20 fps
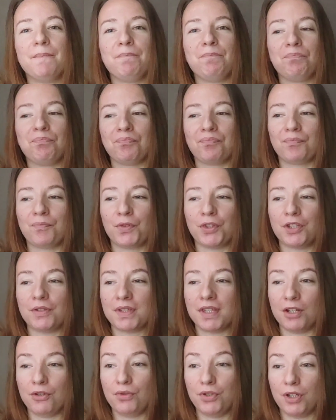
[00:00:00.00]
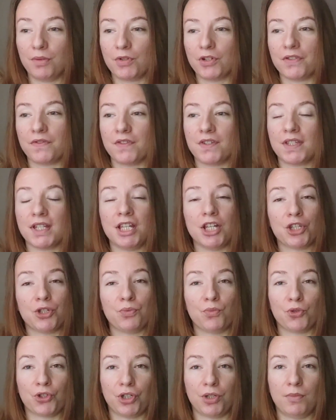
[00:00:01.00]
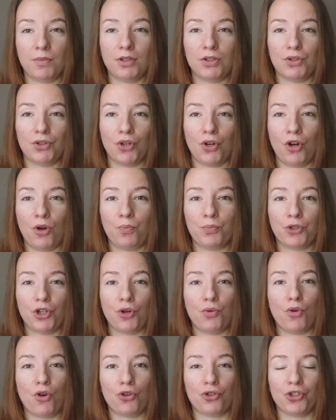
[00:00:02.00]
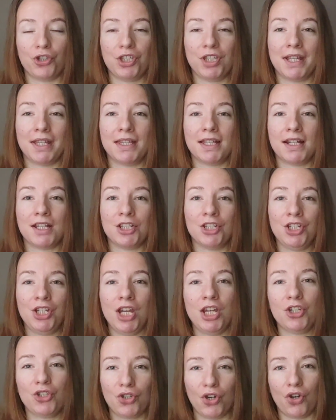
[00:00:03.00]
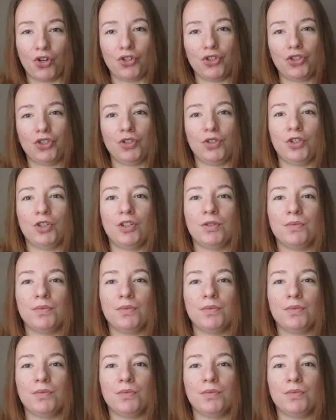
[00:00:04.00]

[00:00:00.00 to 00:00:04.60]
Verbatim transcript: mm, potem znajdujemy rozwiązania, czy możemy to przełożyć na teraźniejszość.